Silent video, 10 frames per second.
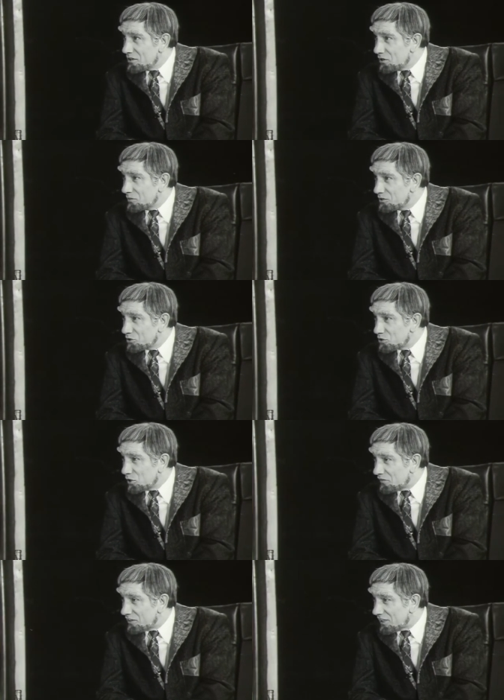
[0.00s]
Он,
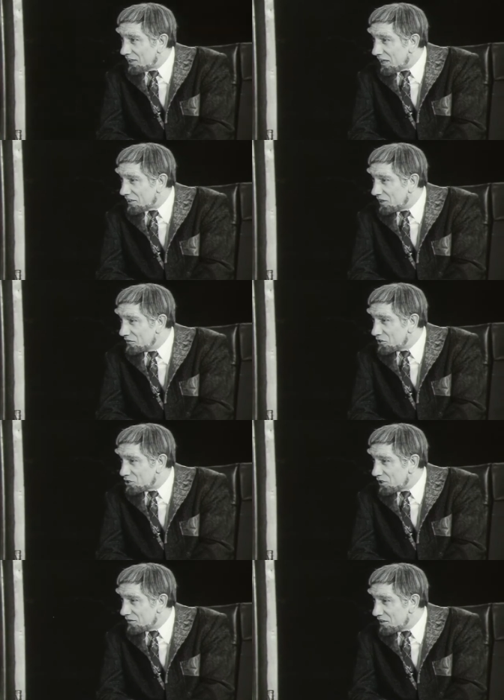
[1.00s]
безусловно, талантливый
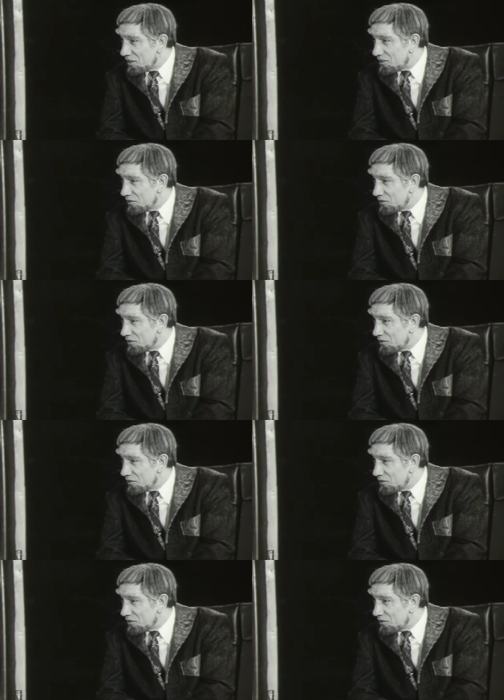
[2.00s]
человек.